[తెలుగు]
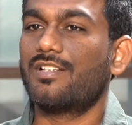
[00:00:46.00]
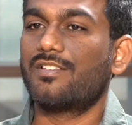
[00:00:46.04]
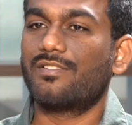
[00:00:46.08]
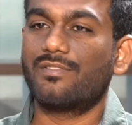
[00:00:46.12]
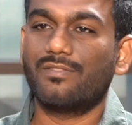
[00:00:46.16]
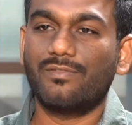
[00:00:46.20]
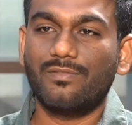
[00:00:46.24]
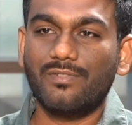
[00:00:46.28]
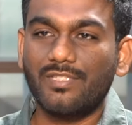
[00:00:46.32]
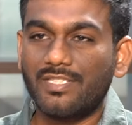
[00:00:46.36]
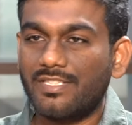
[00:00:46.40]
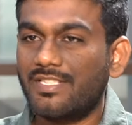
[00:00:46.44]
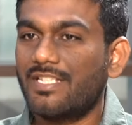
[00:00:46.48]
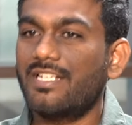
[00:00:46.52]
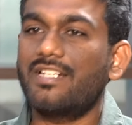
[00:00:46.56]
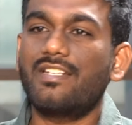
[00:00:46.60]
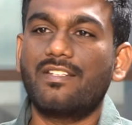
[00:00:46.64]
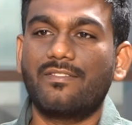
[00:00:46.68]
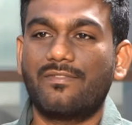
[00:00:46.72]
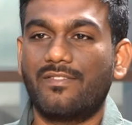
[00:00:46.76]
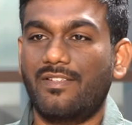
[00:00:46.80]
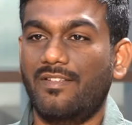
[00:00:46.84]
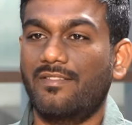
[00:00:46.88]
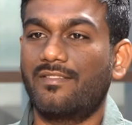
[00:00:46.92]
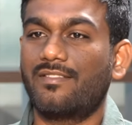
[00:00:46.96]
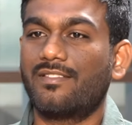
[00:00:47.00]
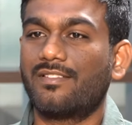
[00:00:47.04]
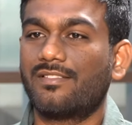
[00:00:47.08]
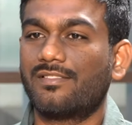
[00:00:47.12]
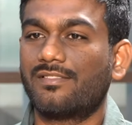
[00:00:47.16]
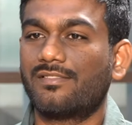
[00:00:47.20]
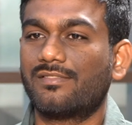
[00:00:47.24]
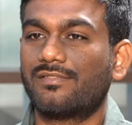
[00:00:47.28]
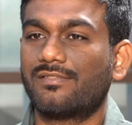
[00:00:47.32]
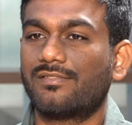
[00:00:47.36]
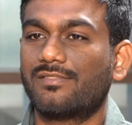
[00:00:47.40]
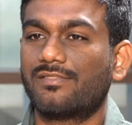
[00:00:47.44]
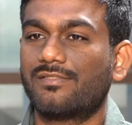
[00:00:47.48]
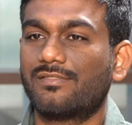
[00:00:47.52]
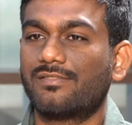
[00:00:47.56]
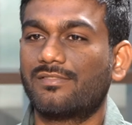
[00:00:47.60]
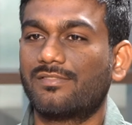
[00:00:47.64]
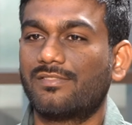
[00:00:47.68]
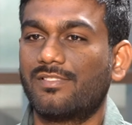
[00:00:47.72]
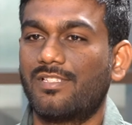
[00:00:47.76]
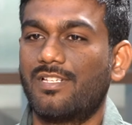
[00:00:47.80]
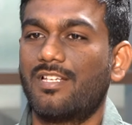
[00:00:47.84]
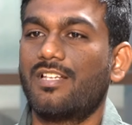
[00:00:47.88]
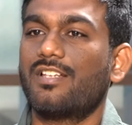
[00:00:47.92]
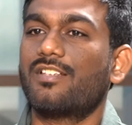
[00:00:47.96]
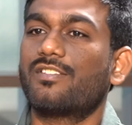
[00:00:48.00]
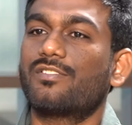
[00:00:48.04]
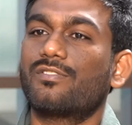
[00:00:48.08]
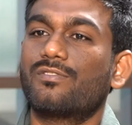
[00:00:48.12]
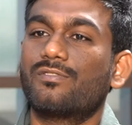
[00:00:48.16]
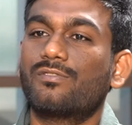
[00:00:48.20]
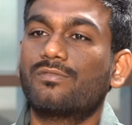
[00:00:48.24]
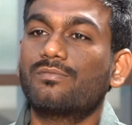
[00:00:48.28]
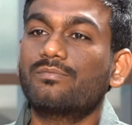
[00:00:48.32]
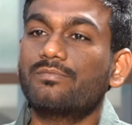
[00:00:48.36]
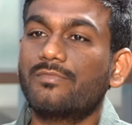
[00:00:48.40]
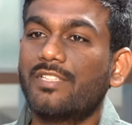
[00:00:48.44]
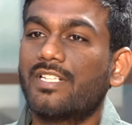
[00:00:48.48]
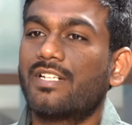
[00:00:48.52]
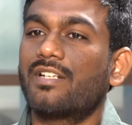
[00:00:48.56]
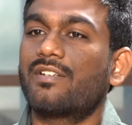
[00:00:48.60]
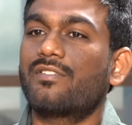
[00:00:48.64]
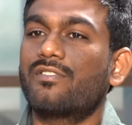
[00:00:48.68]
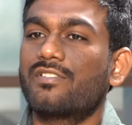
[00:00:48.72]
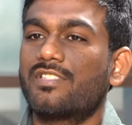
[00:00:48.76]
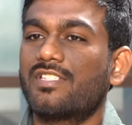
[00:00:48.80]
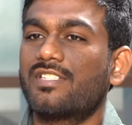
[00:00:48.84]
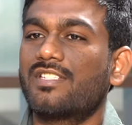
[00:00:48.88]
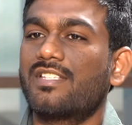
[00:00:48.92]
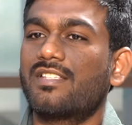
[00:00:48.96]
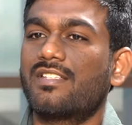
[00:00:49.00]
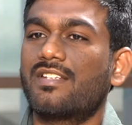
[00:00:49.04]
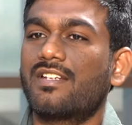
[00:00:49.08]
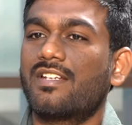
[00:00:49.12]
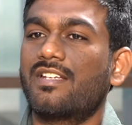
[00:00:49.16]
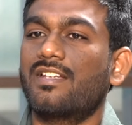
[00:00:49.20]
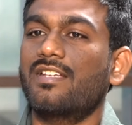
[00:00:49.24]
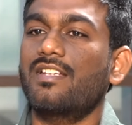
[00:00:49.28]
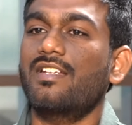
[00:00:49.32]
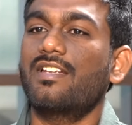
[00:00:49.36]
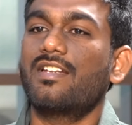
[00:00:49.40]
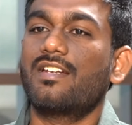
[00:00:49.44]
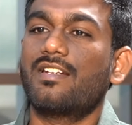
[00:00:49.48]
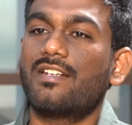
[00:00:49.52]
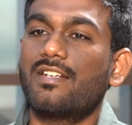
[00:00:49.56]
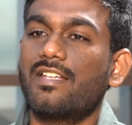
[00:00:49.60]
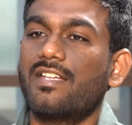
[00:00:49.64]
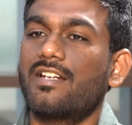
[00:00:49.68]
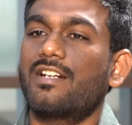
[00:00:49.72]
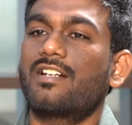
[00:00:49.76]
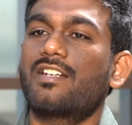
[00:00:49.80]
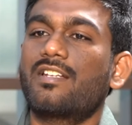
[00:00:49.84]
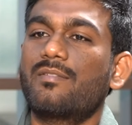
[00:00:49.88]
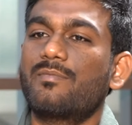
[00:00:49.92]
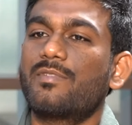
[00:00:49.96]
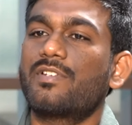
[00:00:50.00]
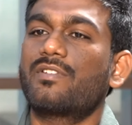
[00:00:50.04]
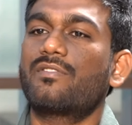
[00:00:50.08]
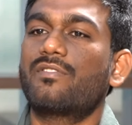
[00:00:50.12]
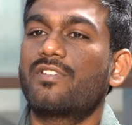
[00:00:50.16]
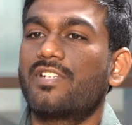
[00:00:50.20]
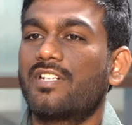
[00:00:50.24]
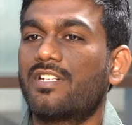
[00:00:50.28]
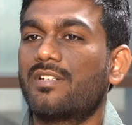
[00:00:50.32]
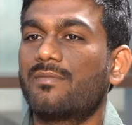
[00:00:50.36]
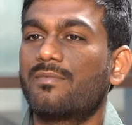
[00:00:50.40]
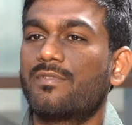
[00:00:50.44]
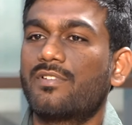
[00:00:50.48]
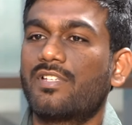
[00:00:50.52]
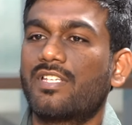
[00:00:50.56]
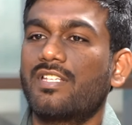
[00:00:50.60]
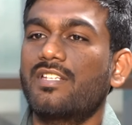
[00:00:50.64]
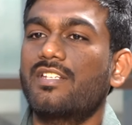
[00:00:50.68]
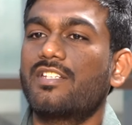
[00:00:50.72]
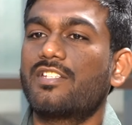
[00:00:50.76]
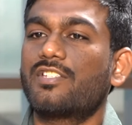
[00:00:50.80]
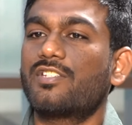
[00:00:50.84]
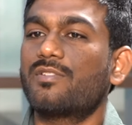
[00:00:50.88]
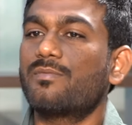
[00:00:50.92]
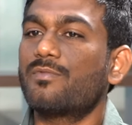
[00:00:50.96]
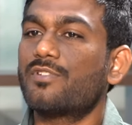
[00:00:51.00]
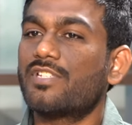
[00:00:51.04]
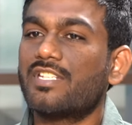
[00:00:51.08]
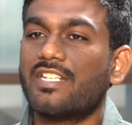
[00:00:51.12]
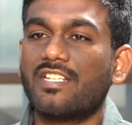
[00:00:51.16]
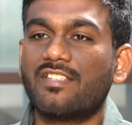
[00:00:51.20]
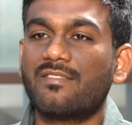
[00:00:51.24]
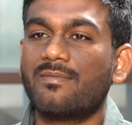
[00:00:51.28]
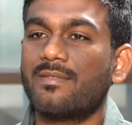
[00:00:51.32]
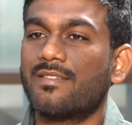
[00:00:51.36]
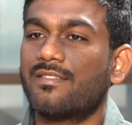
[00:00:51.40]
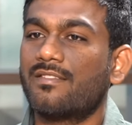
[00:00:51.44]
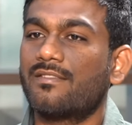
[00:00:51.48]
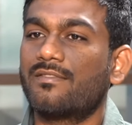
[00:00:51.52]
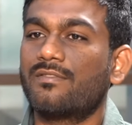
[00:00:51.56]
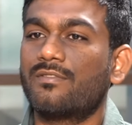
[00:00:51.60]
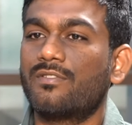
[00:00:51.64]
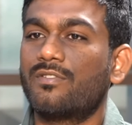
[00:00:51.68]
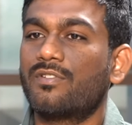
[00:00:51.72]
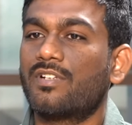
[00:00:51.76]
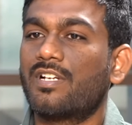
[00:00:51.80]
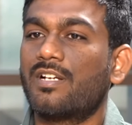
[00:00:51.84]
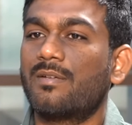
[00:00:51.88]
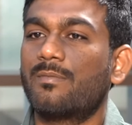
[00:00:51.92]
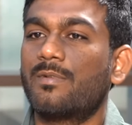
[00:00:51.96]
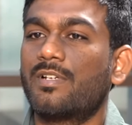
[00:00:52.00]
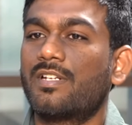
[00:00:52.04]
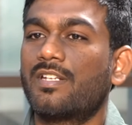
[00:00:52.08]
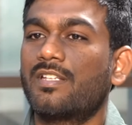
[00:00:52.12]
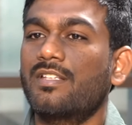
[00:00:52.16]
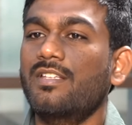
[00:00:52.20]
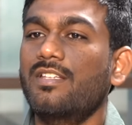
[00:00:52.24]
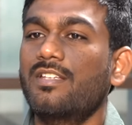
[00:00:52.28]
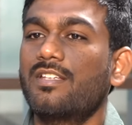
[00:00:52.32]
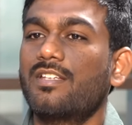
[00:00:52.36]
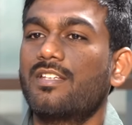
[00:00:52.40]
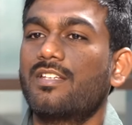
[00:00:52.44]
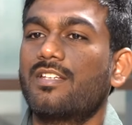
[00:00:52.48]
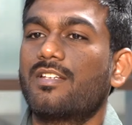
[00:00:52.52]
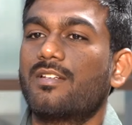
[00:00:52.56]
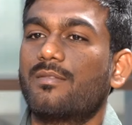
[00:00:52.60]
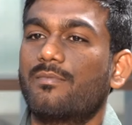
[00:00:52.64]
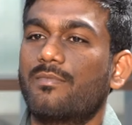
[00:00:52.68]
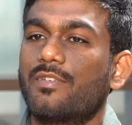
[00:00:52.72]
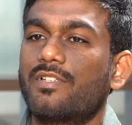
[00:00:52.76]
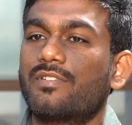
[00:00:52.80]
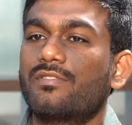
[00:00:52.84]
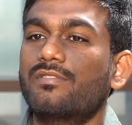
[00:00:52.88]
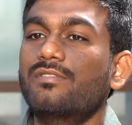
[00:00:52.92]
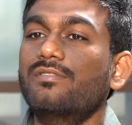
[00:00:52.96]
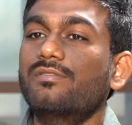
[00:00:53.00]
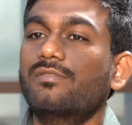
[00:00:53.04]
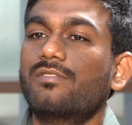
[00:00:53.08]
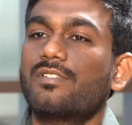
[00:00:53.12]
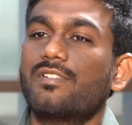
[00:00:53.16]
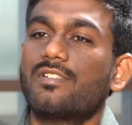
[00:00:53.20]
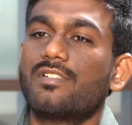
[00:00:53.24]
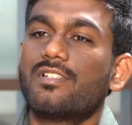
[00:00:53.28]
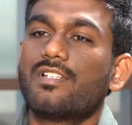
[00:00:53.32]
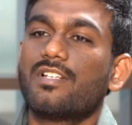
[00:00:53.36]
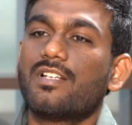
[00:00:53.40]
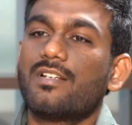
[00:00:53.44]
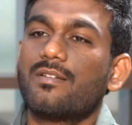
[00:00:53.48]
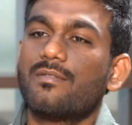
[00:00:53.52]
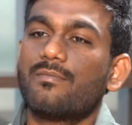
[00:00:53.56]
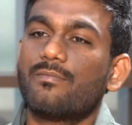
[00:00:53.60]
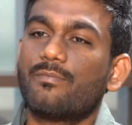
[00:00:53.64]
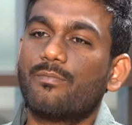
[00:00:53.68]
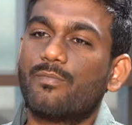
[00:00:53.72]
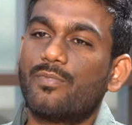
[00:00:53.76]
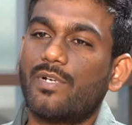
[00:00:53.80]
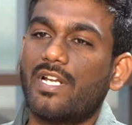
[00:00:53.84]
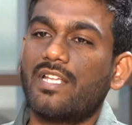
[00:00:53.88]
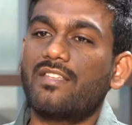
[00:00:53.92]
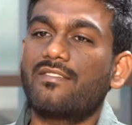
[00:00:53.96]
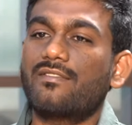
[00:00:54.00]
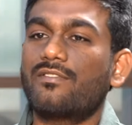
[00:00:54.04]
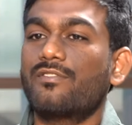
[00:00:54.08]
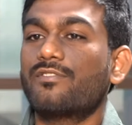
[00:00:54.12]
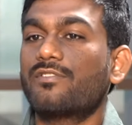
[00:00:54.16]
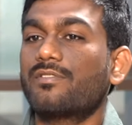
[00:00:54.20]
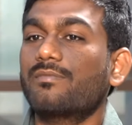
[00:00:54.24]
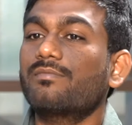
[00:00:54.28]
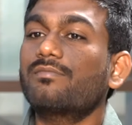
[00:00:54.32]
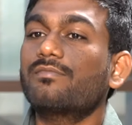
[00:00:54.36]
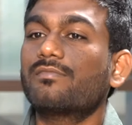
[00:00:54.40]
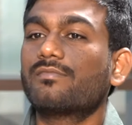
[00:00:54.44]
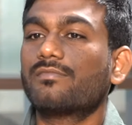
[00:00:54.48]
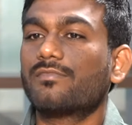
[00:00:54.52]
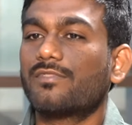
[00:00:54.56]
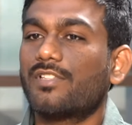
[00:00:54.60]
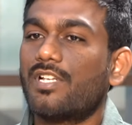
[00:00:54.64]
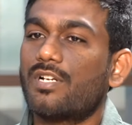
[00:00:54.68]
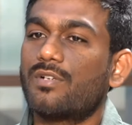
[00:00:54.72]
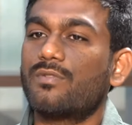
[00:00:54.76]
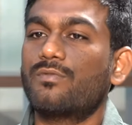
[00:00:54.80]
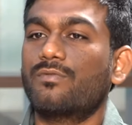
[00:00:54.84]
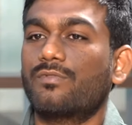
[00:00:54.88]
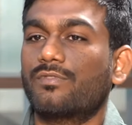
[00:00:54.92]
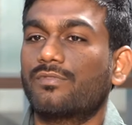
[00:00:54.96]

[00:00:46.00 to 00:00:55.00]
సో ఇదే డిఫరెన్స్ సో ఇక్కడికి వచ్చేసరికి డైరెక్ట్గా మీరు కొనేటప్పటికి డిస్ట్రిబ్యూషన్ ఎక్స్పెన్సెస్ ఉండవు కాబట్టి మీకు ప్రైస్ కొంచెం తక్కువ